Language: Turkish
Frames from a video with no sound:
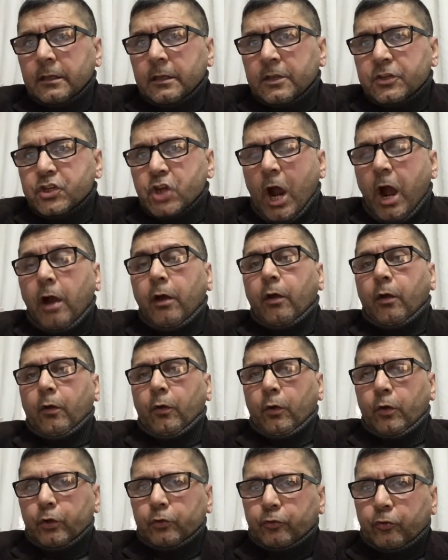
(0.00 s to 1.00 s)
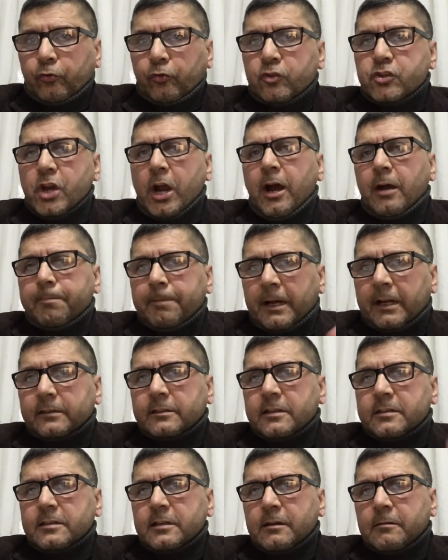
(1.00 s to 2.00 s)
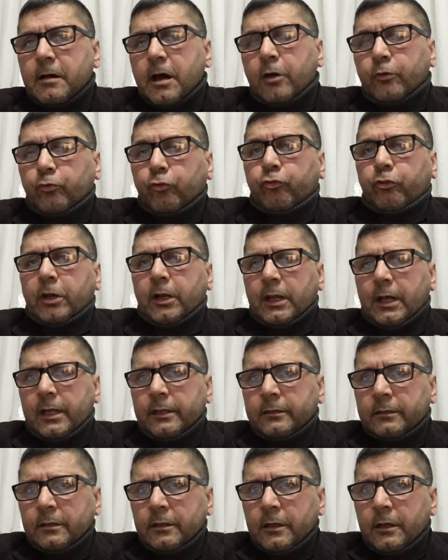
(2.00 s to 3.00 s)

çağ örtüsü, çağ perdesine maruz kalan